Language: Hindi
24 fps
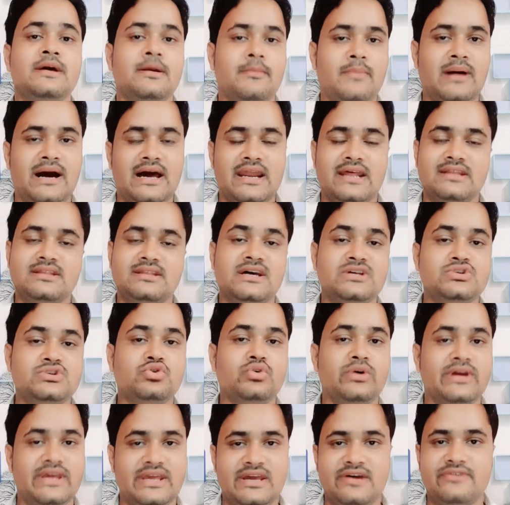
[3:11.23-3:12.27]
भारत का
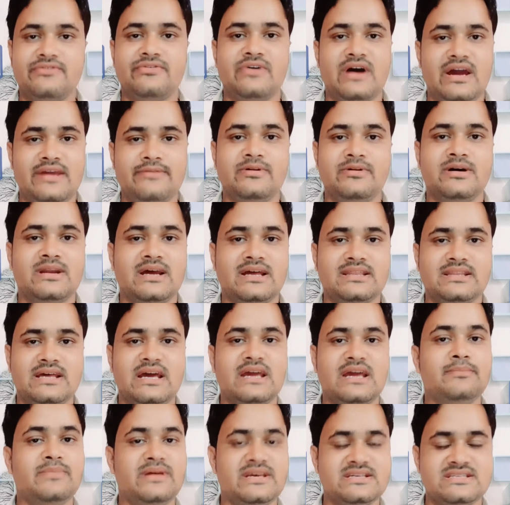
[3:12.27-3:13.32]
जो एयर फाइबर आता
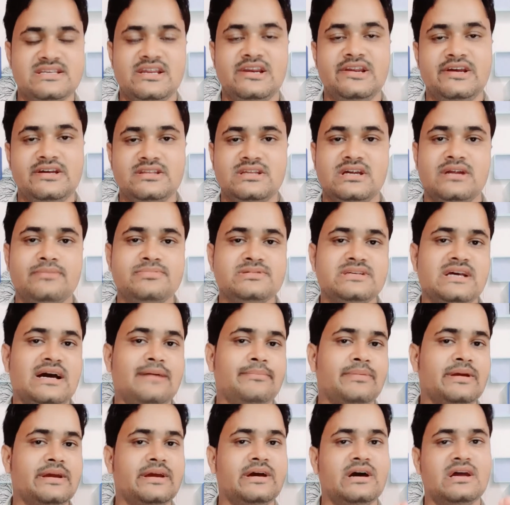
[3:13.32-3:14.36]
है बी की तरफ से
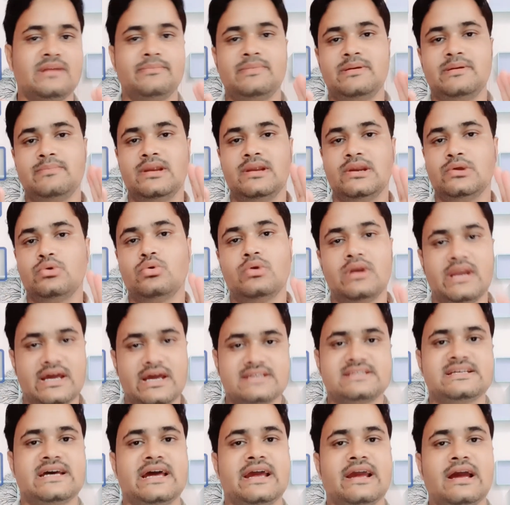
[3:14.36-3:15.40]
आपके घर पे बिल्कुल
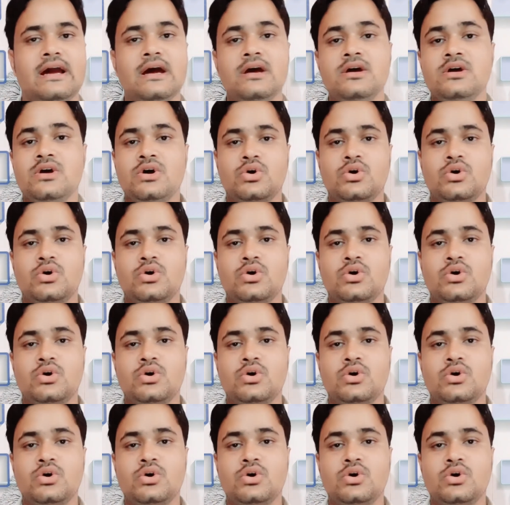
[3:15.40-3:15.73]
लग जाएगा